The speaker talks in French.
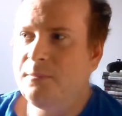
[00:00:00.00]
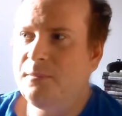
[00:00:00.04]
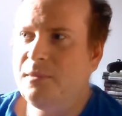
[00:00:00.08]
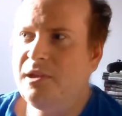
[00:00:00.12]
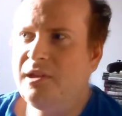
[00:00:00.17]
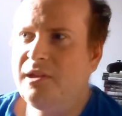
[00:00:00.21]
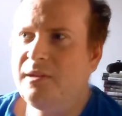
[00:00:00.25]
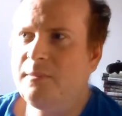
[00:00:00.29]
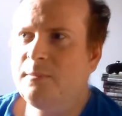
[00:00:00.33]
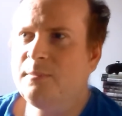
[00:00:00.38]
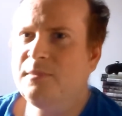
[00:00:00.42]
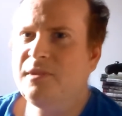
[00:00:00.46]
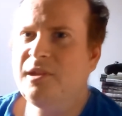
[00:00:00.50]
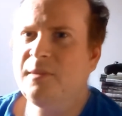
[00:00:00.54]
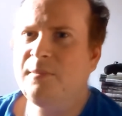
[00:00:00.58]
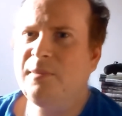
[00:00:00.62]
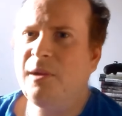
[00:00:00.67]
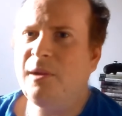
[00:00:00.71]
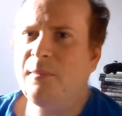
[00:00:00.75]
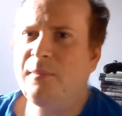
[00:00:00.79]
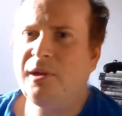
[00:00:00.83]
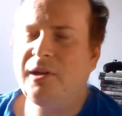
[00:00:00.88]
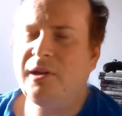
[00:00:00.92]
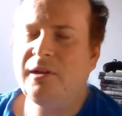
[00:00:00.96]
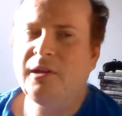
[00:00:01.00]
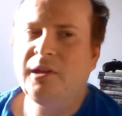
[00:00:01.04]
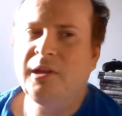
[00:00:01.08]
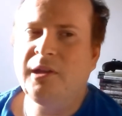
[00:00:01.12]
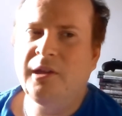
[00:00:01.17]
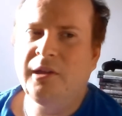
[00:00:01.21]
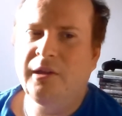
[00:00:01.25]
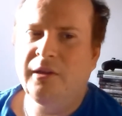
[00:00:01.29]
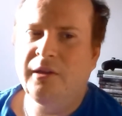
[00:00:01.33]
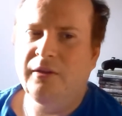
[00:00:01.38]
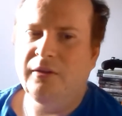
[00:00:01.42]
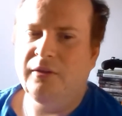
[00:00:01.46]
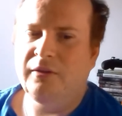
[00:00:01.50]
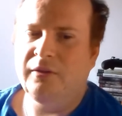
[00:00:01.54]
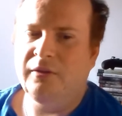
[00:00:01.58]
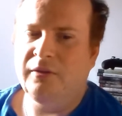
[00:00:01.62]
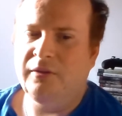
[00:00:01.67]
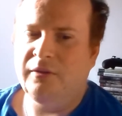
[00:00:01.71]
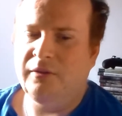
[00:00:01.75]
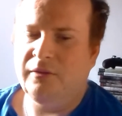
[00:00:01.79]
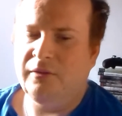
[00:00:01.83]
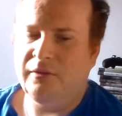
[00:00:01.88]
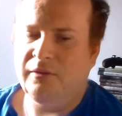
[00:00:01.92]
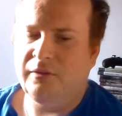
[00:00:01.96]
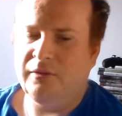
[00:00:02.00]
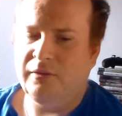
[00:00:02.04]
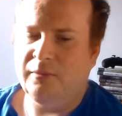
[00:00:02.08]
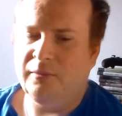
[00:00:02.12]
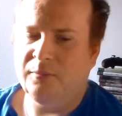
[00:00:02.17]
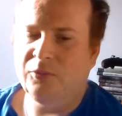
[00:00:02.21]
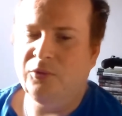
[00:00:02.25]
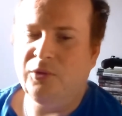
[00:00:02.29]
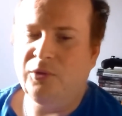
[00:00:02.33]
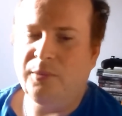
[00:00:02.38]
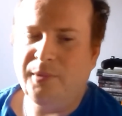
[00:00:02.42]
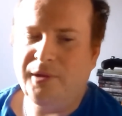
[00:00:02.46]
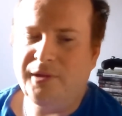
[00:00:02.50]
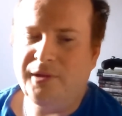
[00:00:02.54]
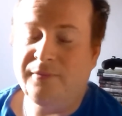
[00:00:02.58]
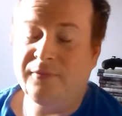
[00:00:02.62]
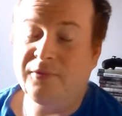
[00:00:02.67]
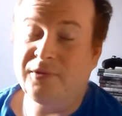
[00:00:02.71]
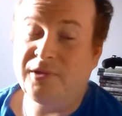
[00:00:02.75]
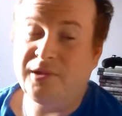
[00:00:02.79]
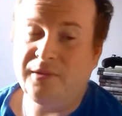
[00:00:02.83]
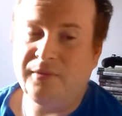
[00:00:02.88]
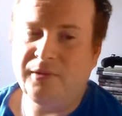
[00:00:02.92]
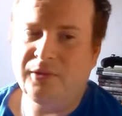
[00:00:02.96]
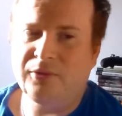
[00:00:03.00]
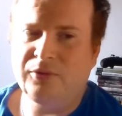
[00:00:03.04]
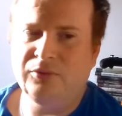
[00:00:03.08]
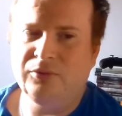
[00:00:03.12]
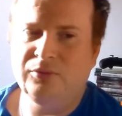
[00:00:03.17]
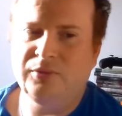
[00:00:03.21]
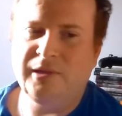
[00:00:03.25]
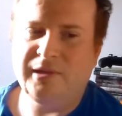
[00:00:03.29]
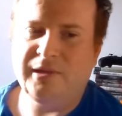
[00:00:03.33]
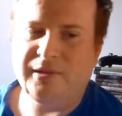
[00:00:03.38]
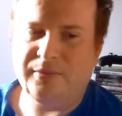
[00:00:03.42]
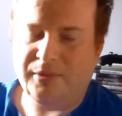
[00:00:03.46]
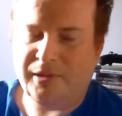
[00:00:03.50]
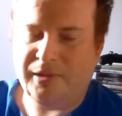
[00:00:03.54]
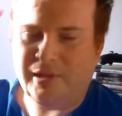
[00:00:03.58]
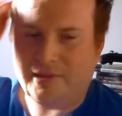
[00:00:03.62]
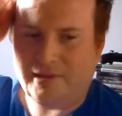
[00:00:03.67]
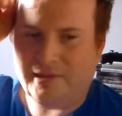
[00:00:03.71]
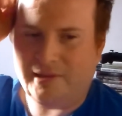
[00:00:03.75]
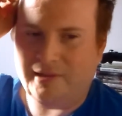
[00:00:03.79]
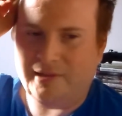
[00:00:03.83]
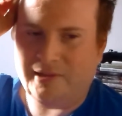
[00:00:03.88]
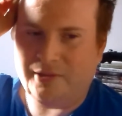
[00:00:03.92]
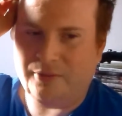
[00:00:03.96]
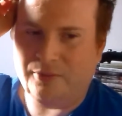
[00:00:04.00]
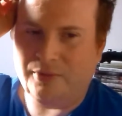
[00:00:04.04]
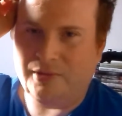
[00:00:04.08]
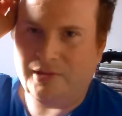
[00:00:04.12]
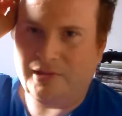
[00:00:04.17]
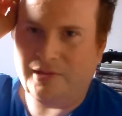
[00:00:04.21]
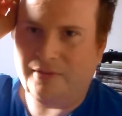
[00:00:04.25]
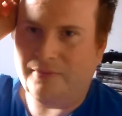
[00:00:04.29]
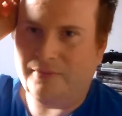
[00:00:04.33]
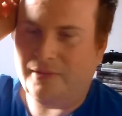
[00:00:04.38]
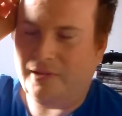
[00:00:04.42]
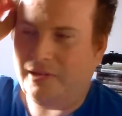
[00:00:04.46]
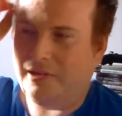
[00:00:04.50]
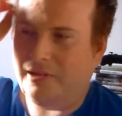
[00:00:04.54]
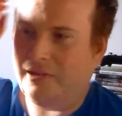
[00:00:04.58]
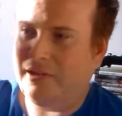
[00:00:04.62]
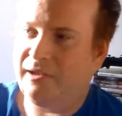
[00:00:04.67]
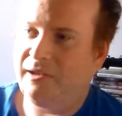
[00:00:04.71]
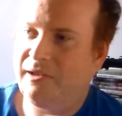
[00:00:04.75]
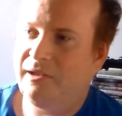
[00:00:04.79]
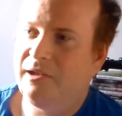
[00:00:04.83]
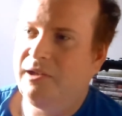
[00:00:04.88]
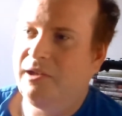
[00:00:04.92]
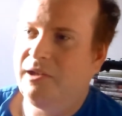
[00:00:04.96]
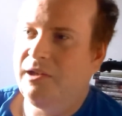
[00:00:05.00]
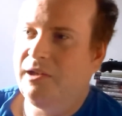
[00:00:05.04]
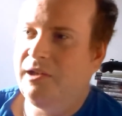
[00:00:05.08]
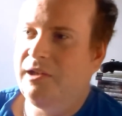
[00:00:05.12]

Mais il me déplaît pas. Euh, bon après, il faut savoir que Dwight, voilà, c'est celui qui va